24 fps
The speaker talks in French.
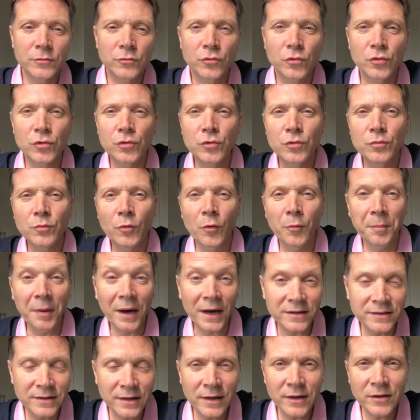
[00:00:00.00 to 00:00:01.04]
de mon
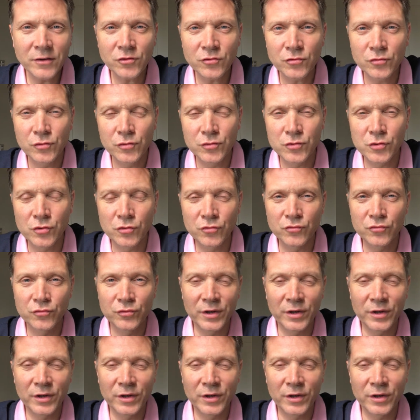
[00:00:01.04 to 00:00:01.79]
partage, de ce que je